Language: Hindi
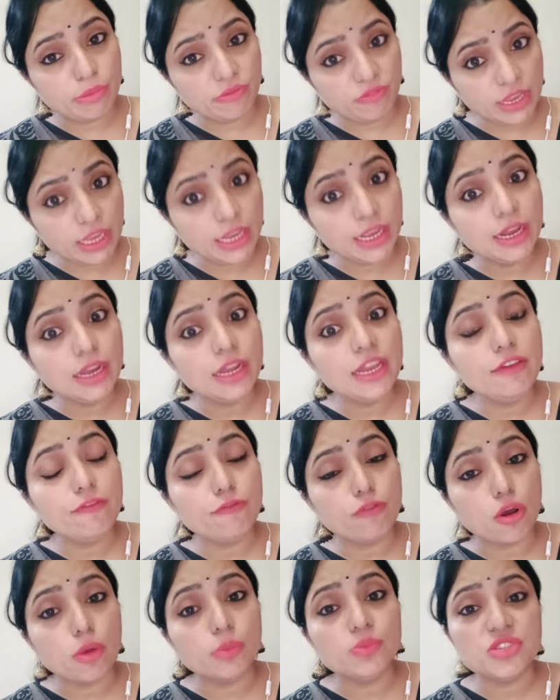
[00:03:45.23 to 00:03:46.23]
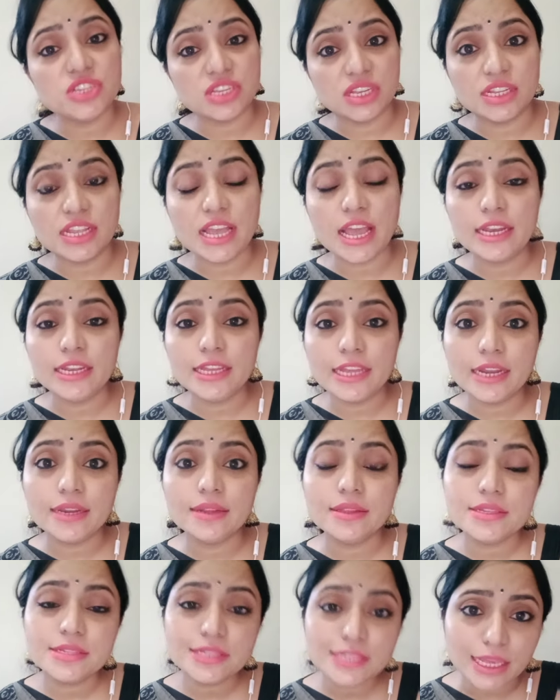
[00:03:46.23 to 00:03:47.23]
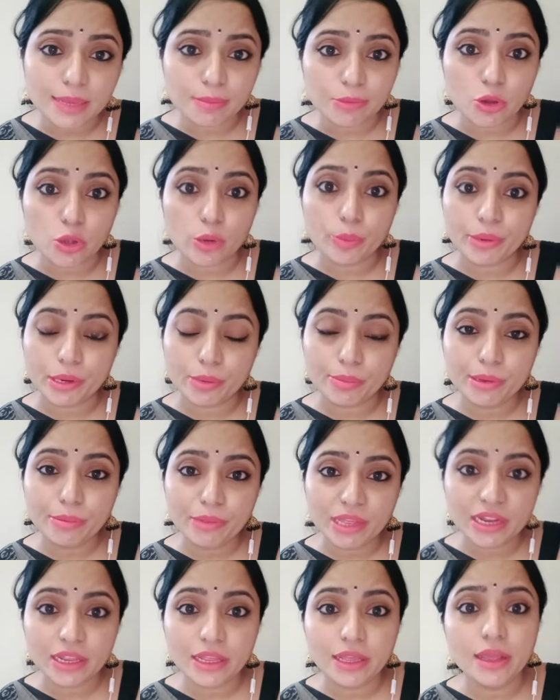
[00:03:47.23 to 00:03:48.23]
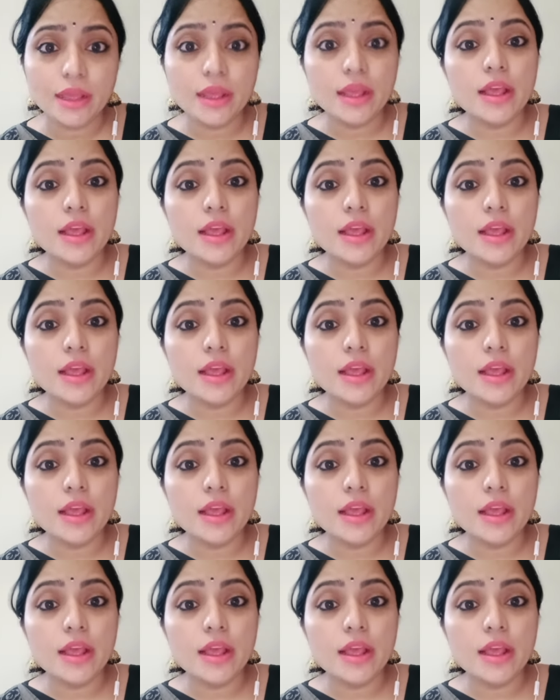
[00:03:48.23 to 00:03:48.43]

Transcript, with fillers: वेगली फॉर्म चेंज एंड येट द सेम और फिर भी मेरी